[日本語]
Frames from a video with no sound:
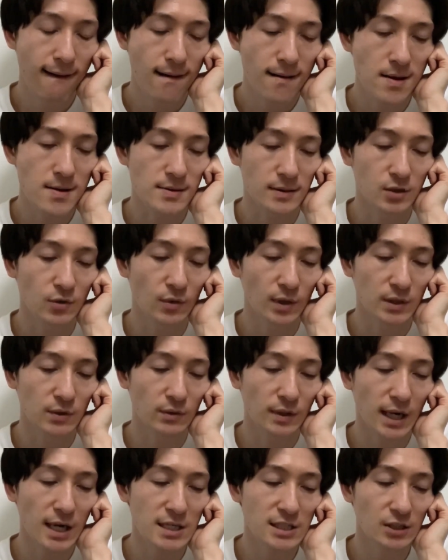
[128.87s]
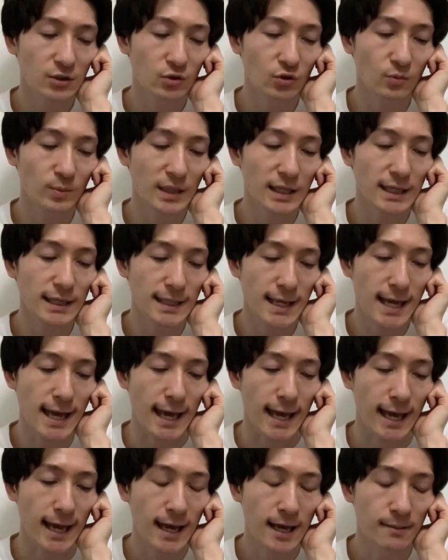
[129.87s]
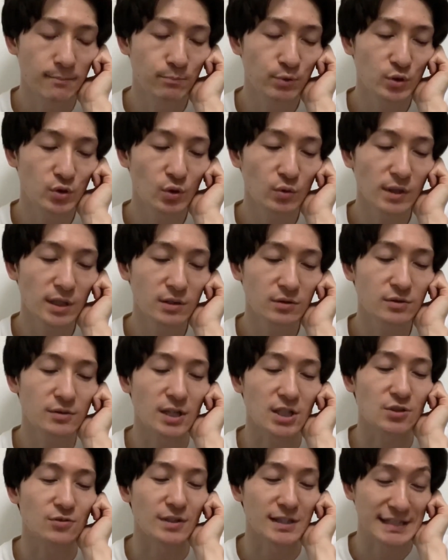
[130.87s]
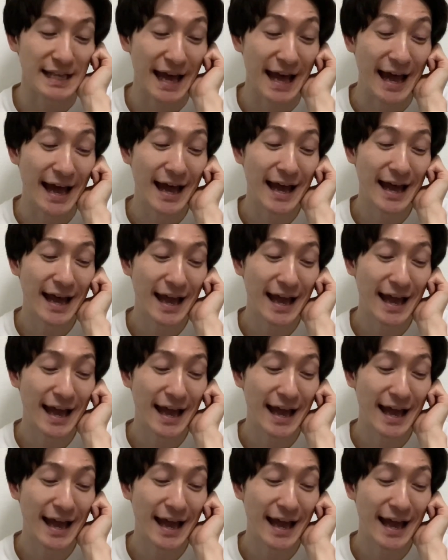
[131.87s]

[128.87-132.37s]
うん、今日あの、会社の飲み会で、部長が来るらしくてさ。